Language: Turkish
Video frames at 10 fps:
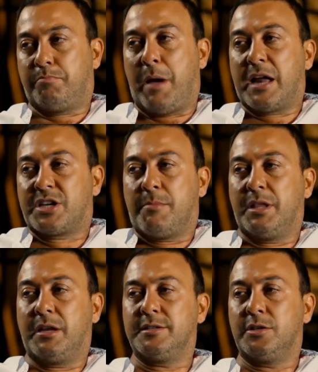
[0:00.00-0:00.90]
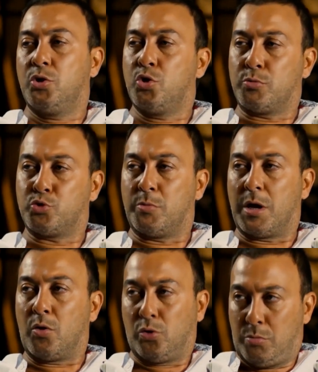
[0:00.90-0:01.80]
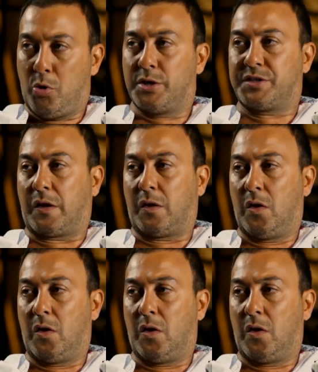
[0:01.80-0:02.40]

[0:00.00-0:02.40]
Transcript: Ben perşembeden hazırlanıyorum cumaya. Olur mu öyle